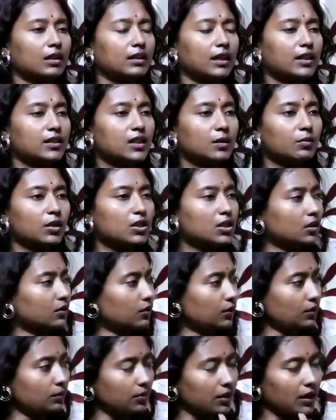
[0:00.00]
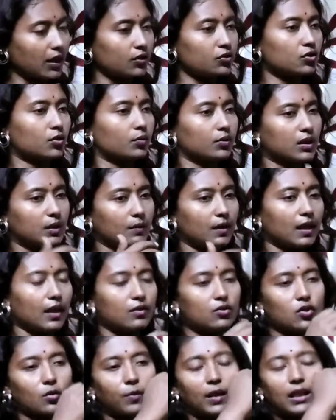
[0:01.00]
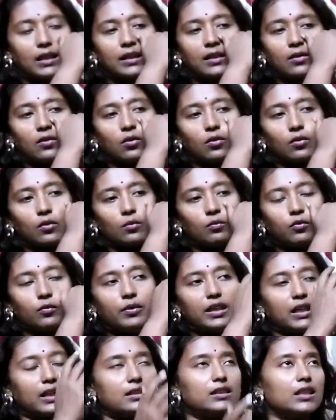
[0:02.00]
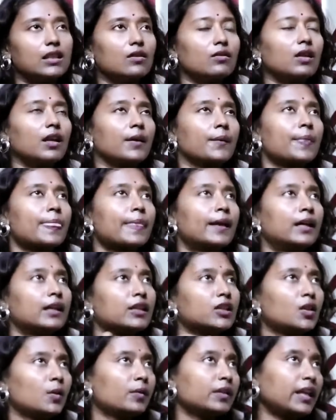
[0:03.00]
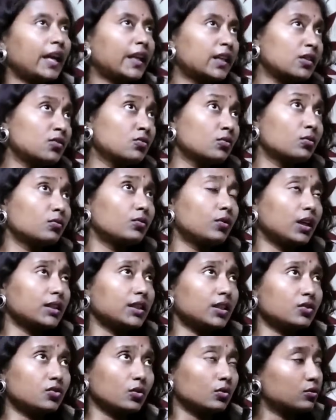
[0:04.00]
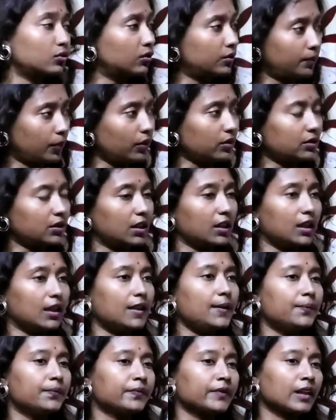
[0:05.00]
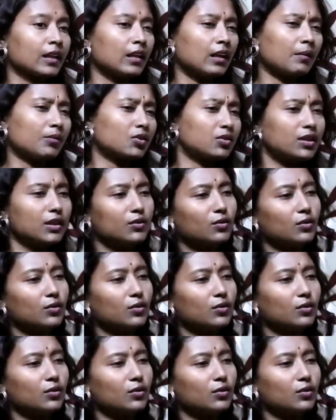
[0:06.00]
তার চেয়ে বেশি তো রাষ্ট্রপতি বা রাজ্যপালদের কোনো ভূমিকা ছিল না কিন্তু আমরা দেখেছি দু হাজার পর থেকেই আমরা যদি